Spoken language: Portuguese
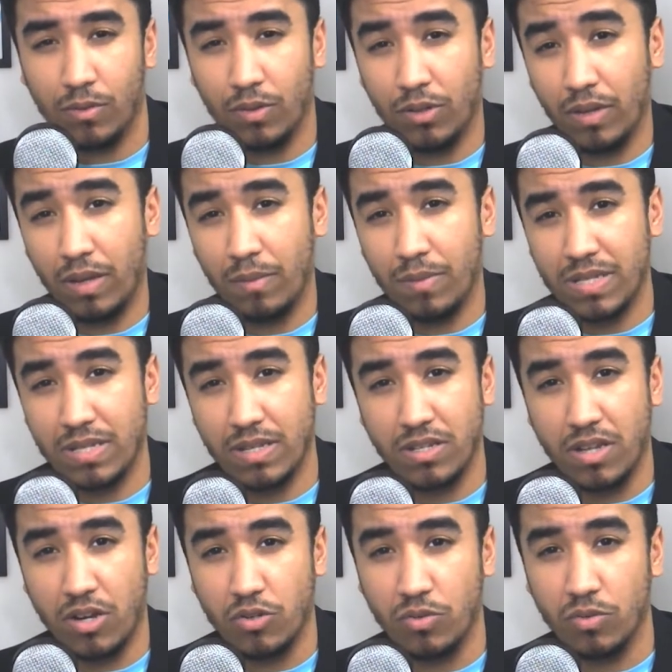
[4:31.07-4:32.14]
Quando alguém precisa
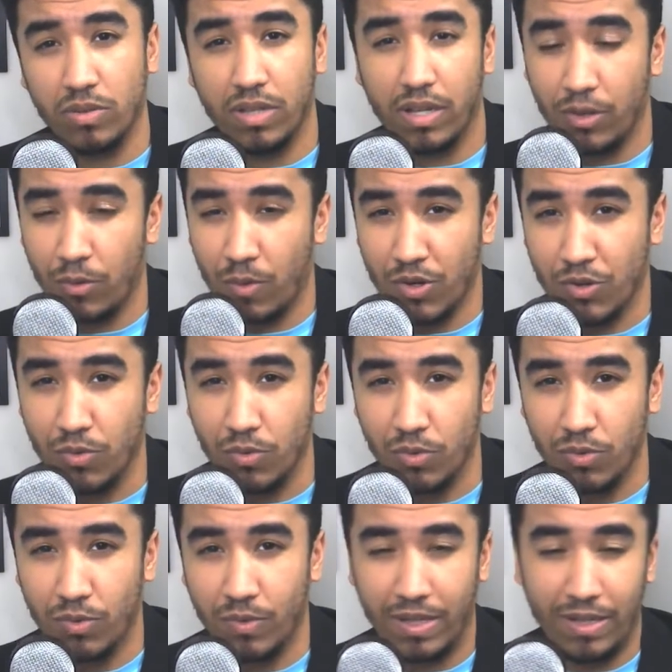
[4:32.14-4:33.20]
de ajuda, eu
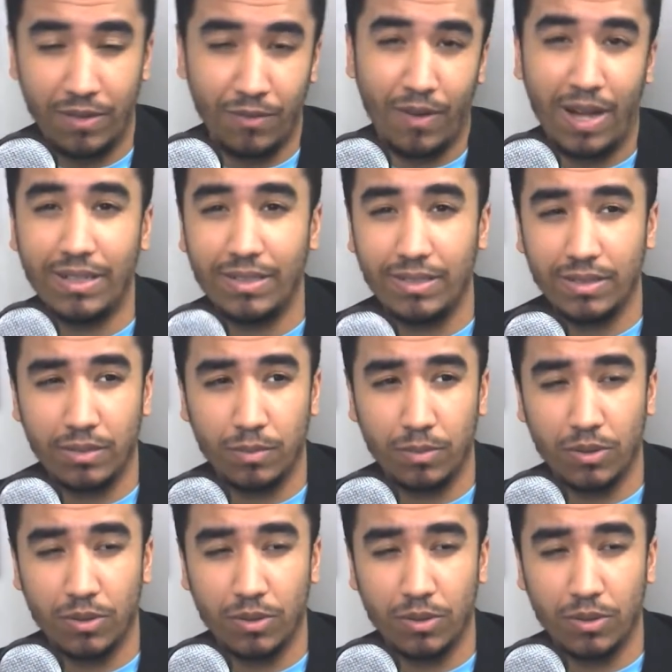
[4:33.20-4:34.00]
ajudo. Ele fala esse tipo de